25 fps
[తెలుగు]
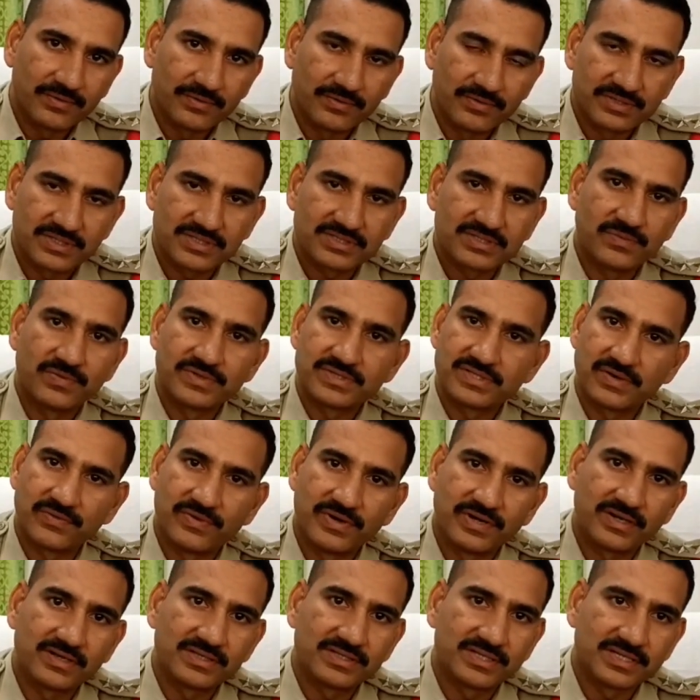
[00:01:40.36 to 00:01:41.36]
నూతన సంవత్సర
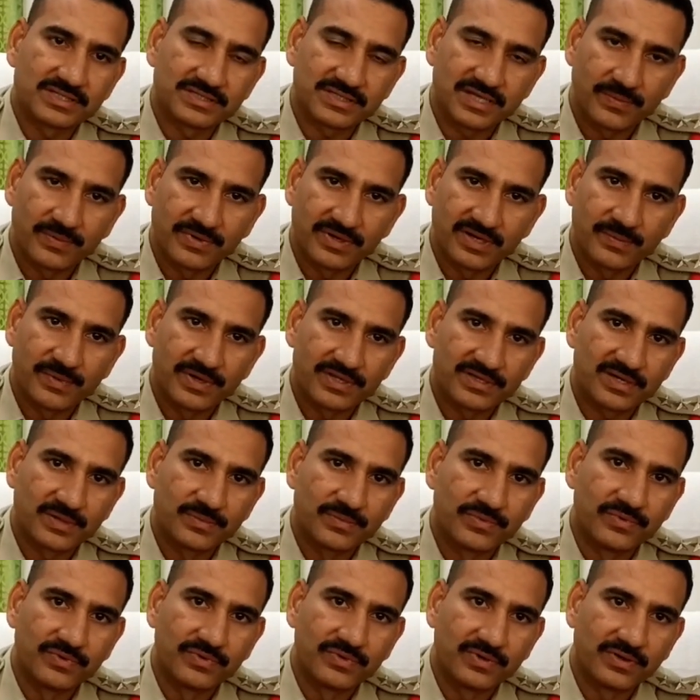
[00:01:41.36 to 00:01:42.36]
వేడుకలు చేస్తామంటే
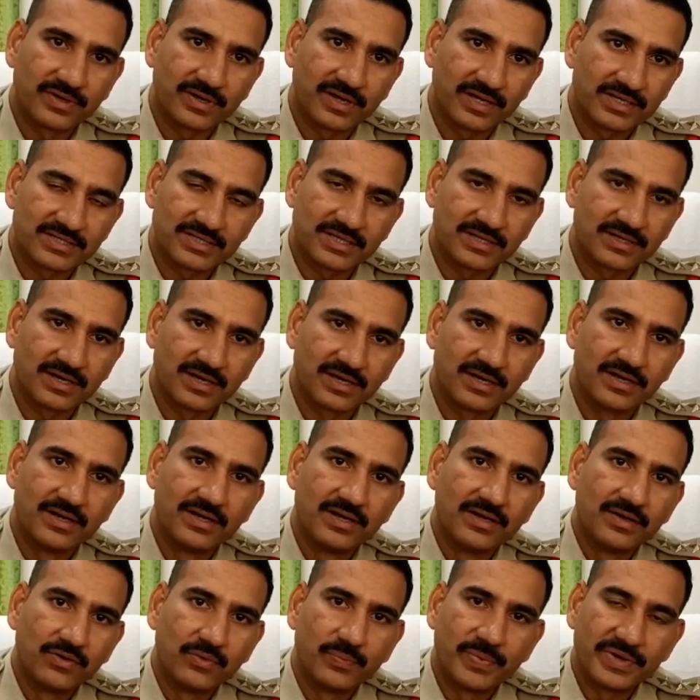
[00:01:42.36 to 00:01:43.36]
మాత్రము ఖచ్చితంగా
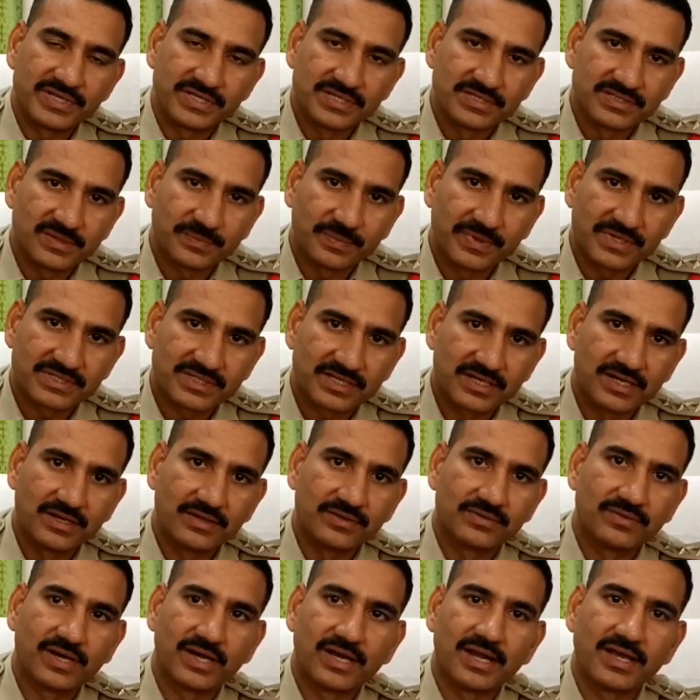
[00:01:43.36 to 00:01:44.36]
ఉపేక్షించే ప్రశ్న
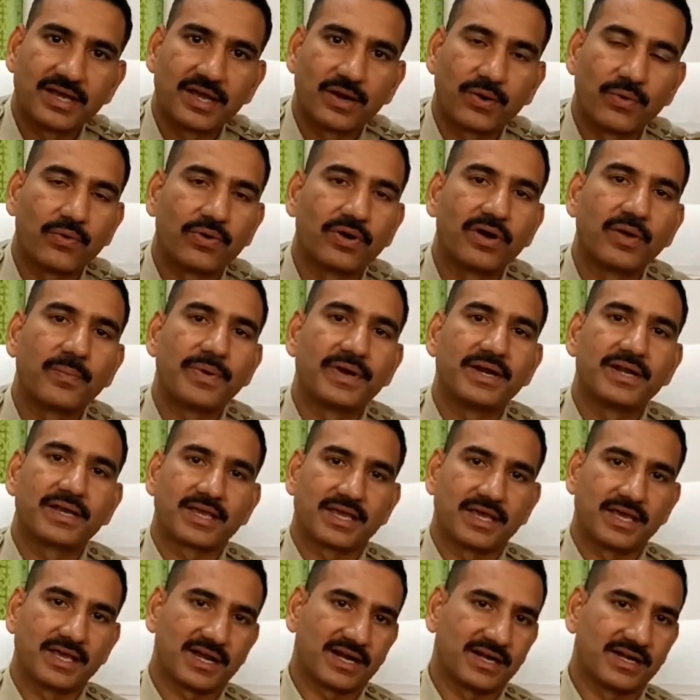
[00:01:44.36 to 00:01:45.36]
లేదు అలాగే రోడ్లపైన
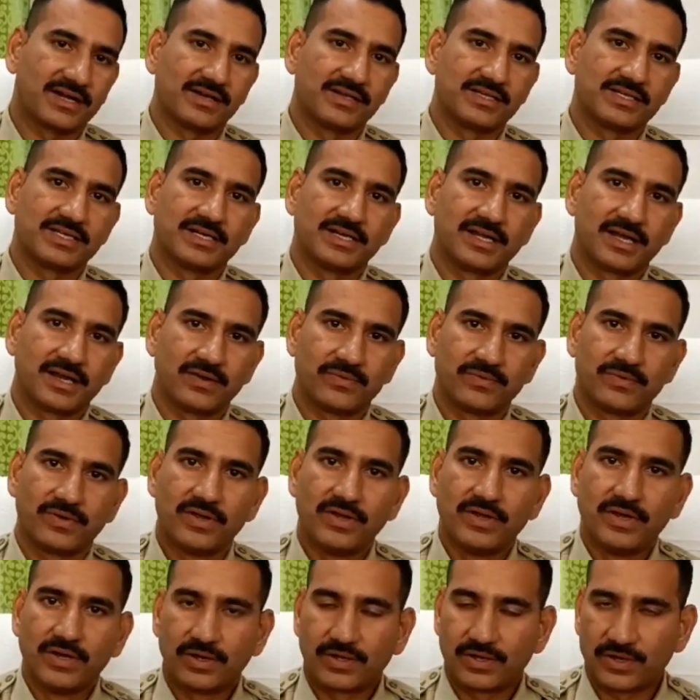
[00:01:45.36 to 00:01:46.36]
కేక్ కటింగ్ చేయడాలు
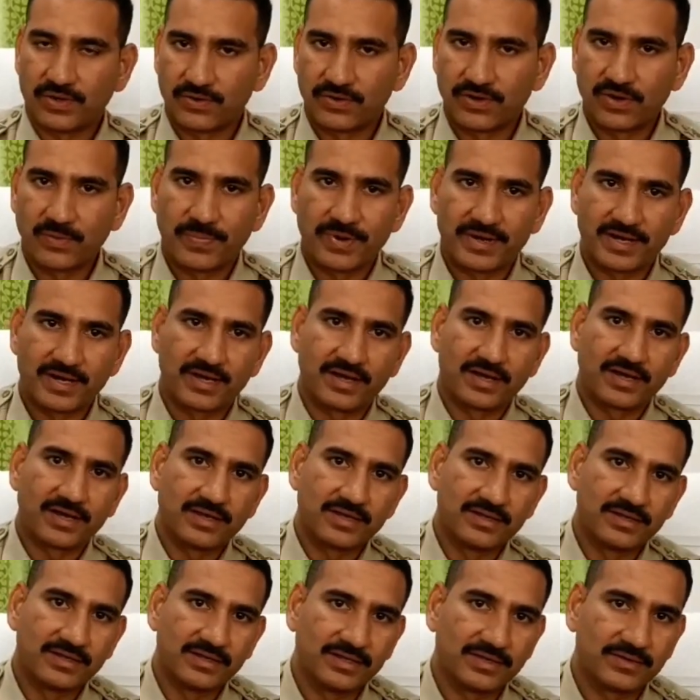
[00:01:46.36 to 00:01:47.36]
రోడ్లపైన
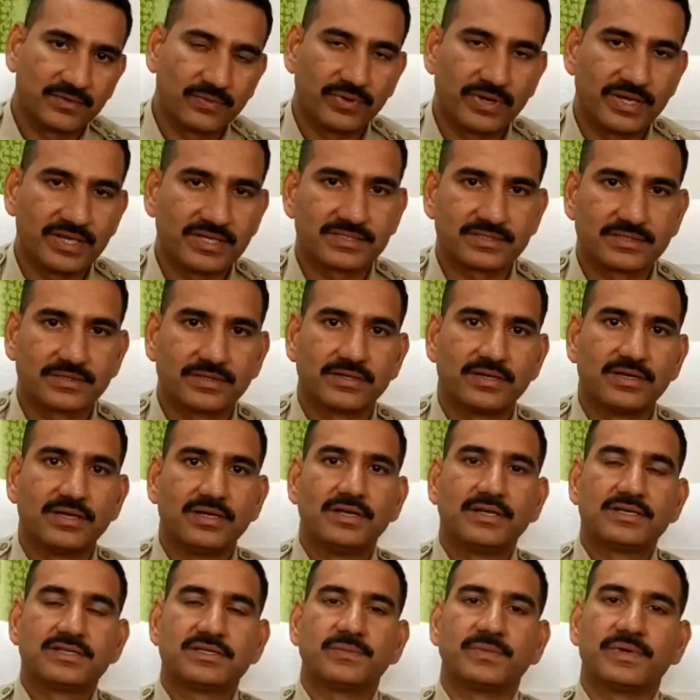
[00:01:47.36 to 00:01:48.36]
ఈ కూల్ డ్రింక్స్
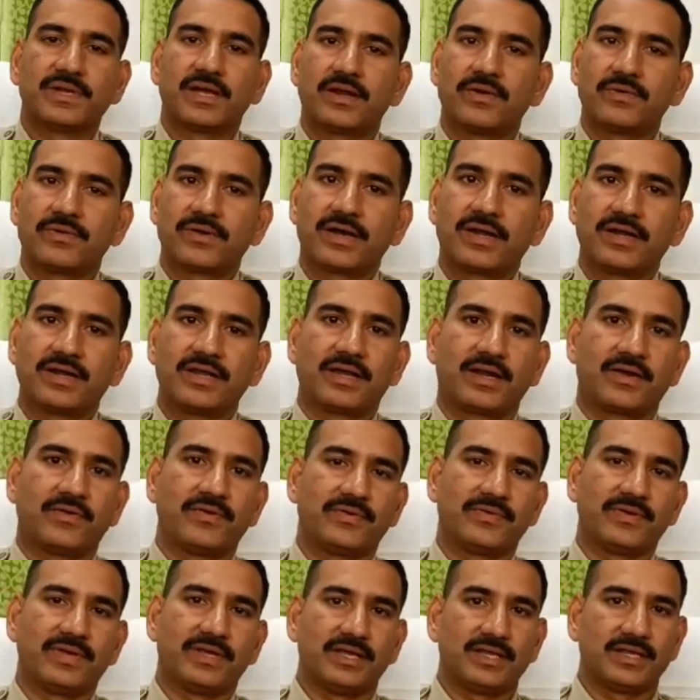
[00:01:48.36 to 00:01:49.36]
చిమ్మడాలు కానీ
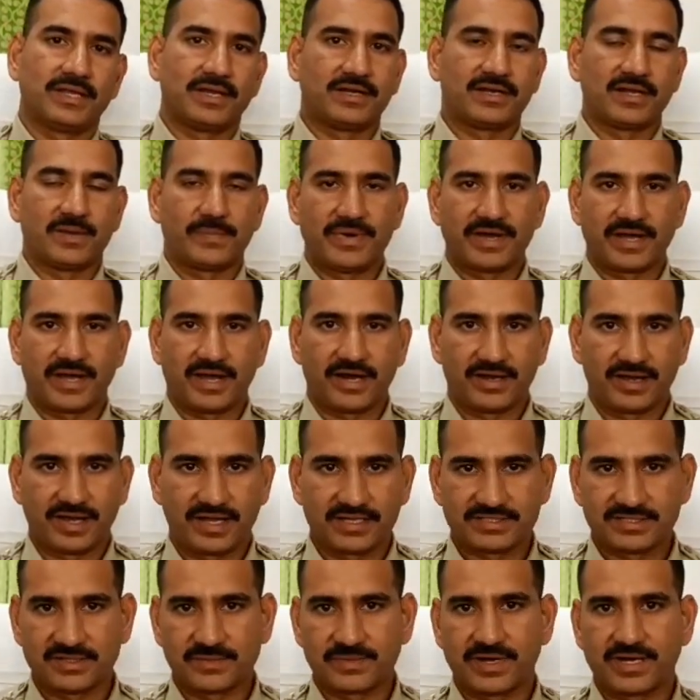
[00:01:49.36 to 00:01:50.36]
అలాంటివి ఏదైనా టపాకాయలు
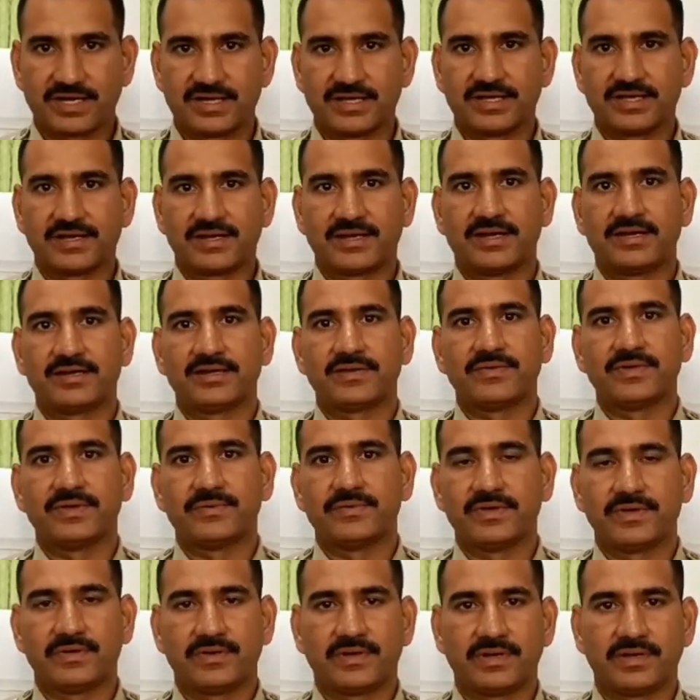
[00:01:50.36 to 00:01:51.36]
కాల్చడం కానీ లాంటివి
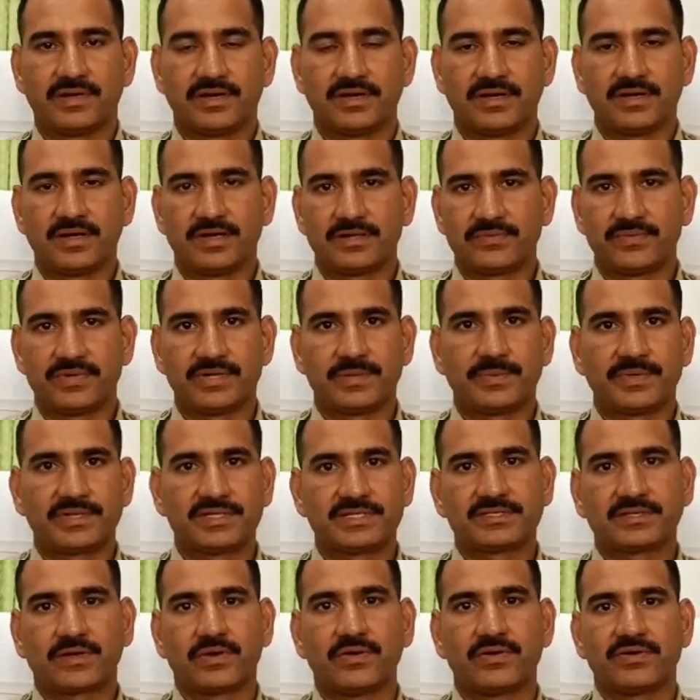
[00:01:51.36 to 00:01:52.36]
ఎటువంటి
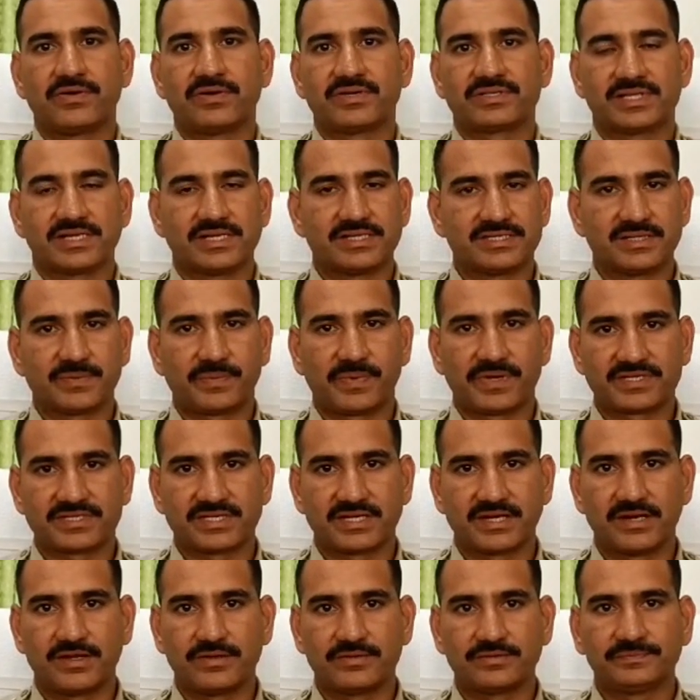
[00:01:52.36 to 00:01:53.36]
పరిస్థితుల్లో సహించే
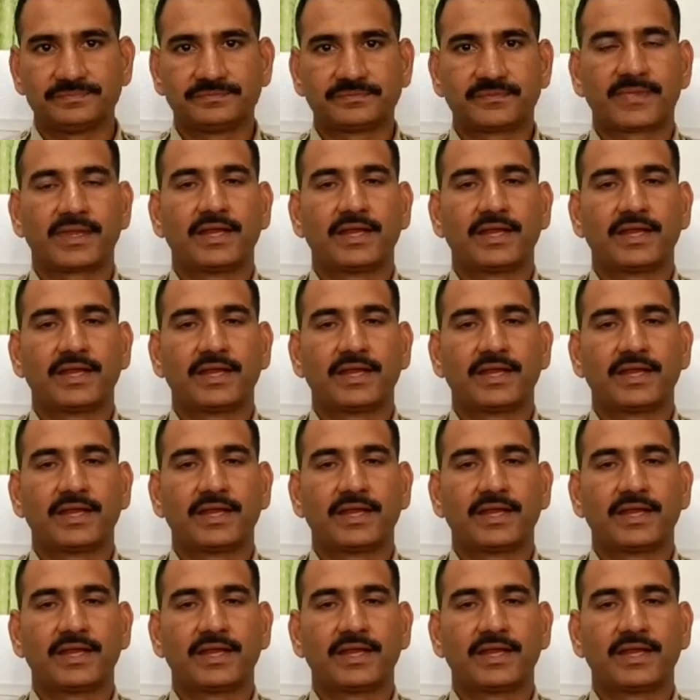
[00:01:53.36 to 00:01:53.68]
ప్రశ్న లేదు